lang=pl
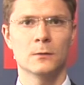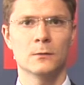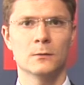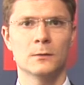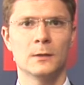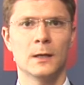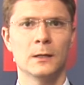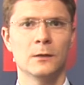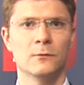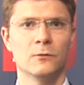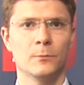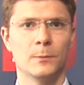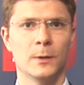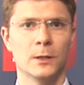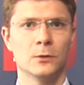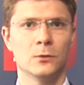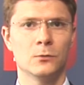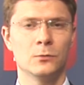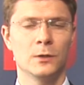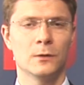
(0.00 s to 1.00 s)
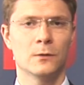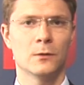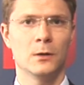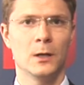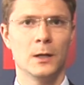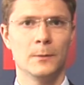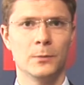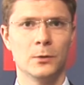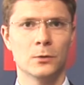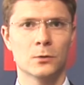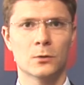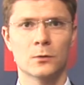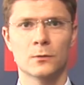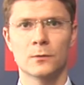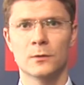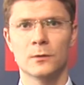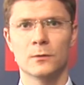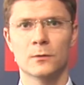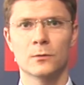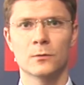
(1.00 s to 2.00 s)
dane wypadną nieco lepiej od
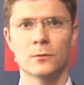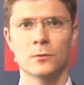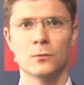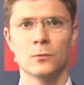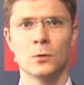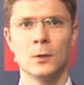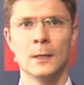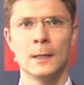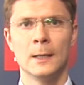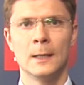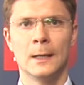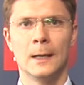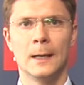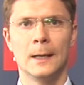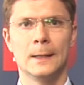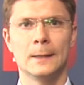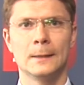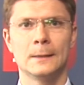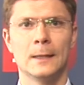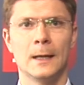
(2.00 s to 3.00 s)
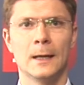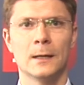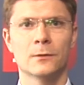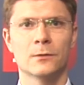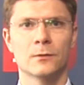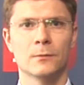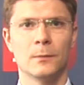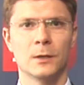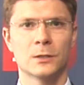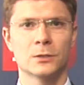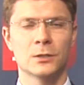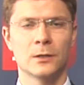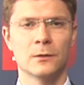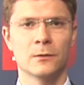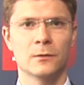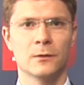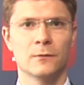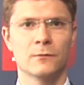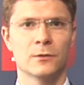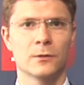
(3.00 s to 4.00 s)
konsensusu, e, DAX ma
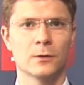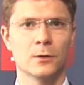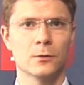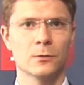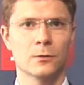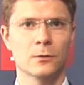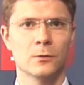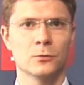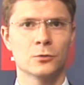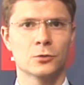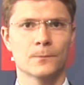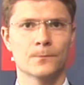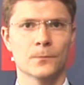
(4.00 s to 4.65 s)
szansę wzrosnąć